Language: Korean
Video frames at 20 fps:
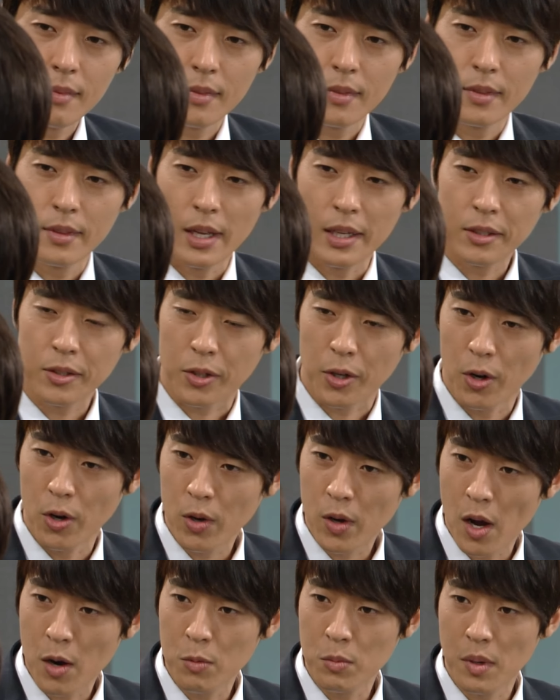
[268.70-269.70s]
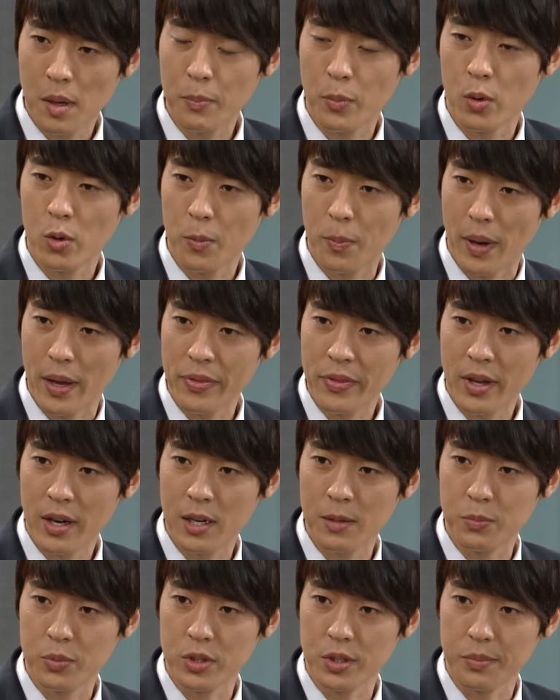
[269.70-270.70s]
난 결과물만 보고
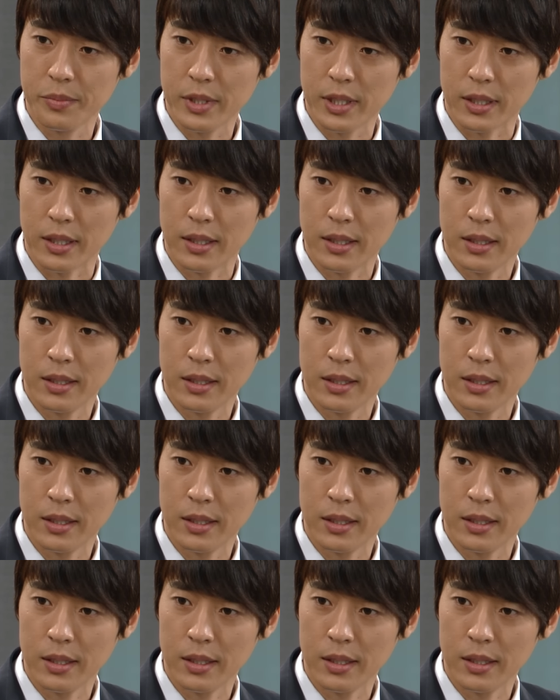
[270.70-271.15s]
판단할 뿐입니다.